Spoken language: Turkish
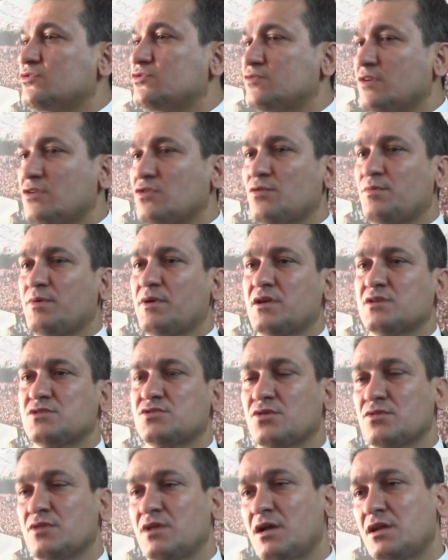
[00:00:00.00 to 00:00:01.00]
ve rüşvet
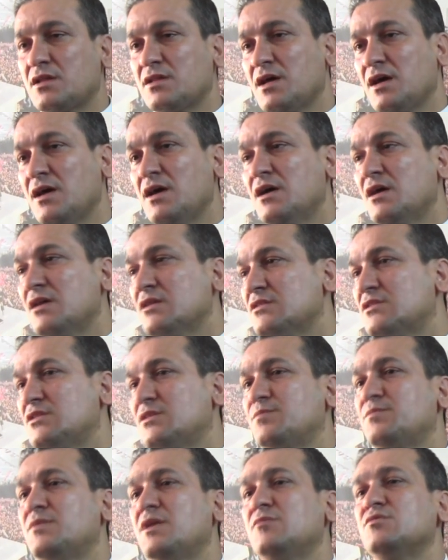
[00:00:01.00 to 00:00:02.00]
operasyonları da
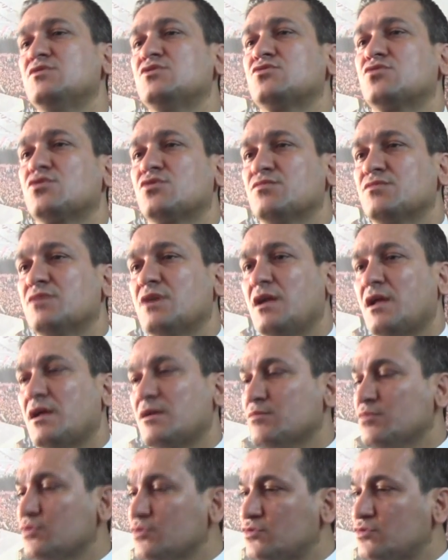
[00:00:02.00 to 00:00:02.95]
diplemiş durumdalar.